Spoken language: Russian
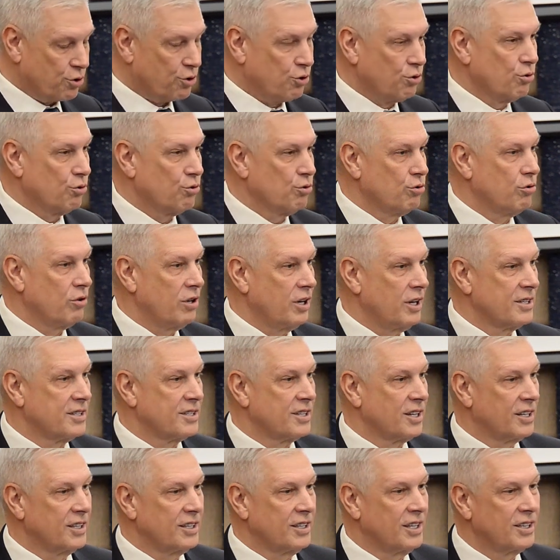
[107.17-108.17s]
что ряд
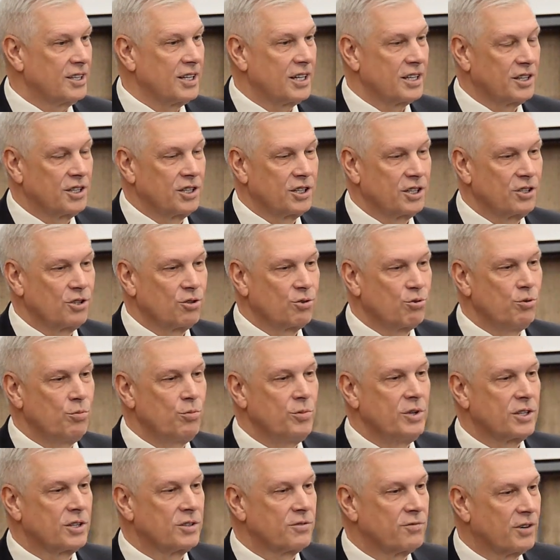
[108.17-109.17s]
законодательных
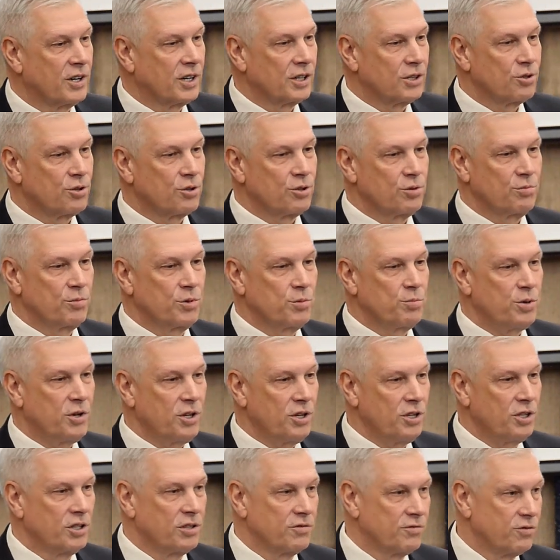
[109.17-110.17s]
документов, которые мы
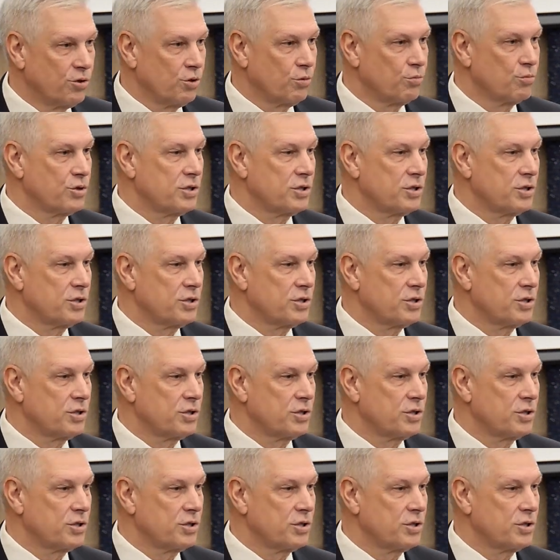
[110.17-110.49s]
приняли, в том